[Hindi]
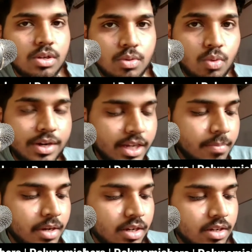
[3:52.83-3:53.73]
वो टिक
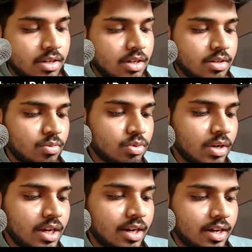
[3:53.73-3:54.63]
मार्क करना वो थोड़ा
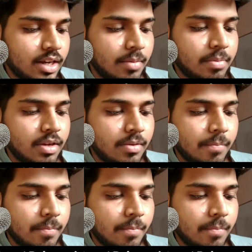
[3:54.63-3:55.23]
अलग टाइप है